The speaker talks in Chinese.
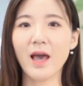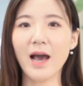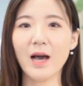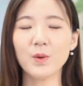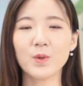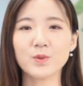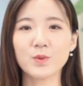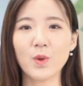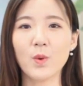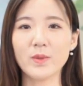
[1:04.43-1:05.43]
韩国
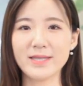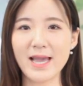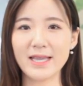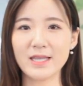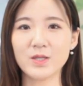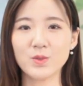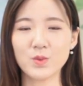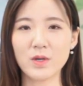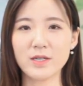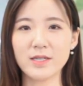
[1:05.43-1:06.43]
总统文在寅
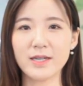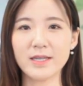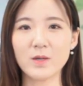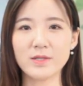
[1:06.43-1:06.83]
昨日邀